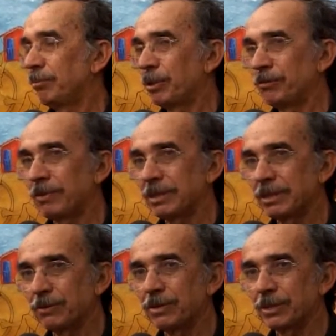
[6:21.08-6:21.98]
pelo fato de
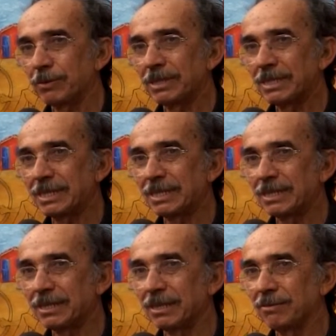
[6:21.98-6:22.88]
ter os
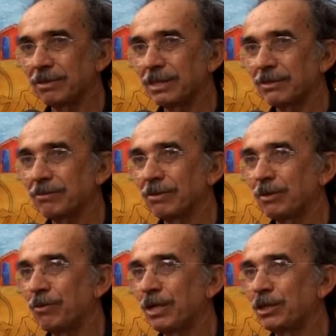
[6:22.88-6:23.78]
56 anos, isso
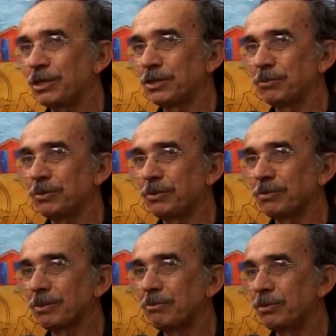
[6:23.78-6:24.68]
é um registro muito,
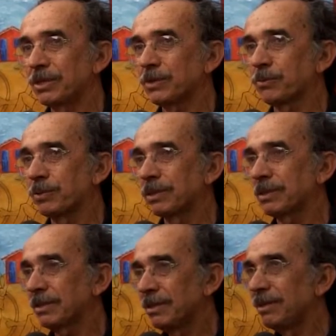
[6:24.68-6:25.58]
de muitas
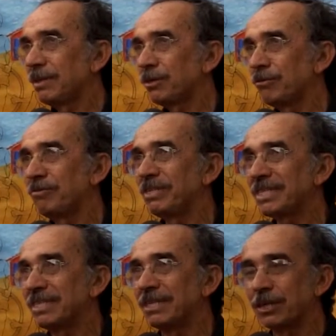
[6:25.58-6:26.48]
coisas que eu
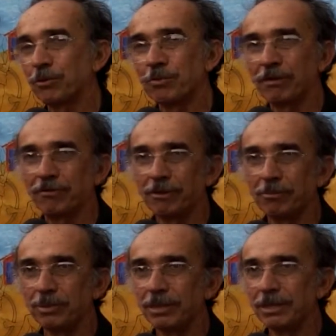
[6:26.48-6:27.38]
vivenciei com minha
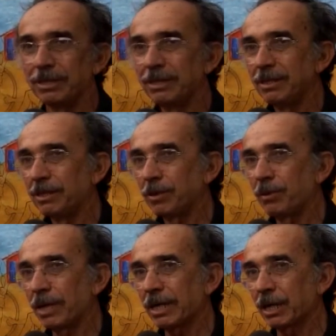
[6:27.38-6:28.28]
família,
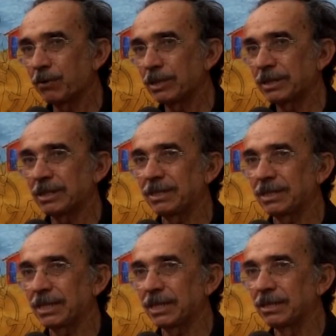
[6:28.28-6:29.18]
com aquela coisa
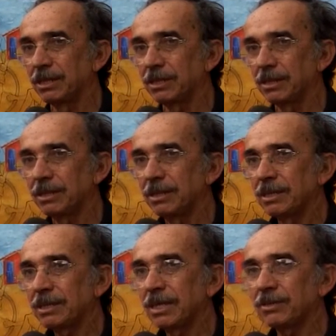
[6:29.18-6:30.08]
sertaneja.
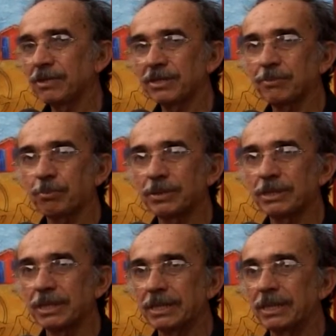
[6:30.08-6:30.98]
Que às vezes pode
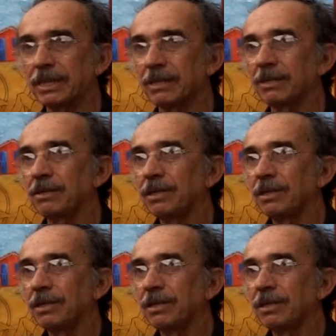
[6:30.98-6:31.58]
ser até